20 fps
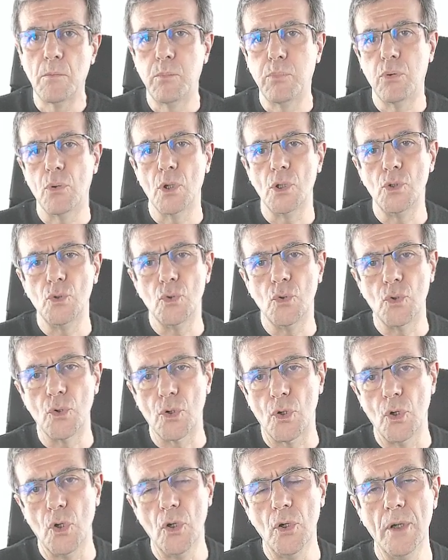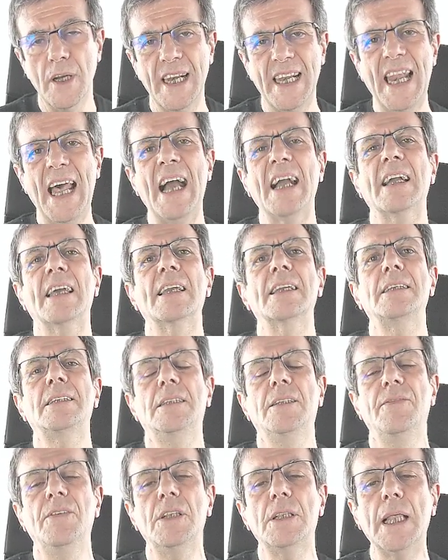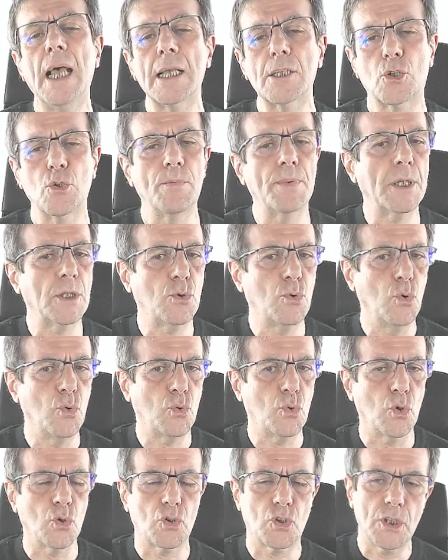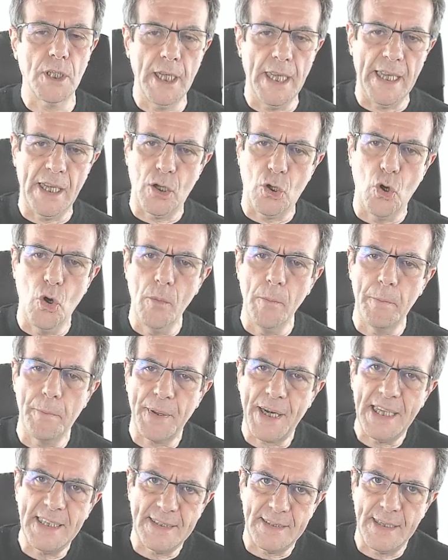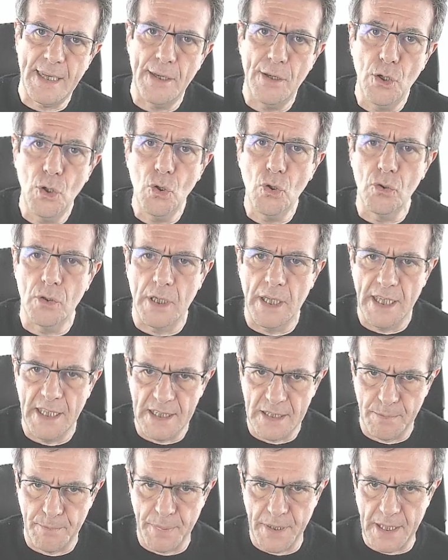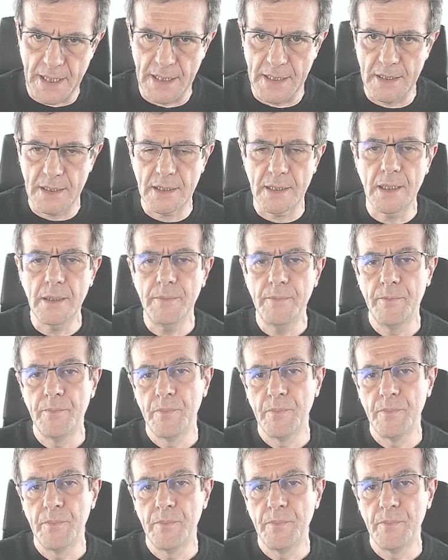può indurlo, l'aggressività soprattutto se compressa e non espressa,